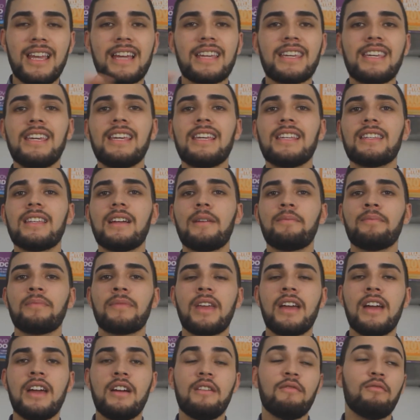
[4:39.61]
E a quinta,
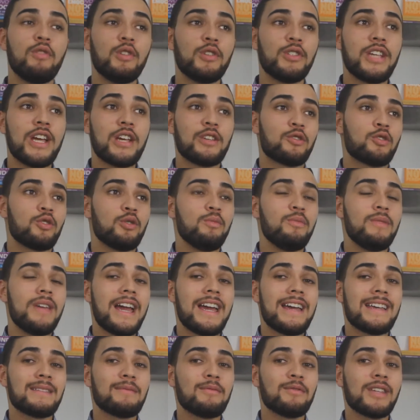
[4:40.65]
você assume
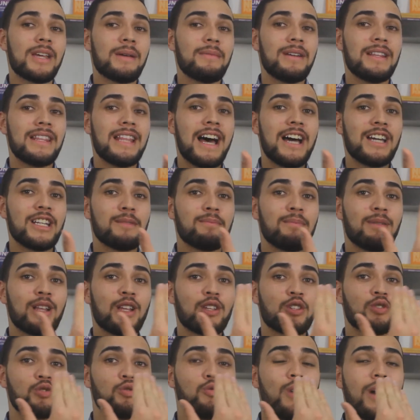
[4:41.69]
a responsabilidade
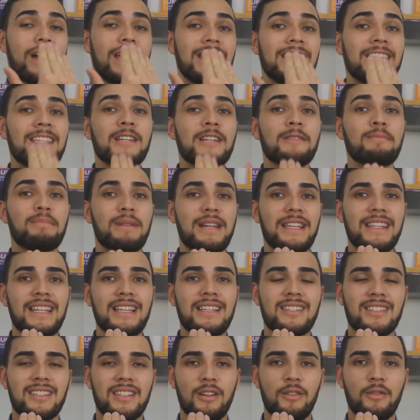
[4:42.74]
pela sua
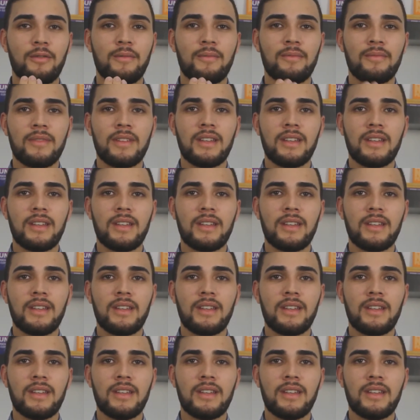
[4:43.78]
interpretação.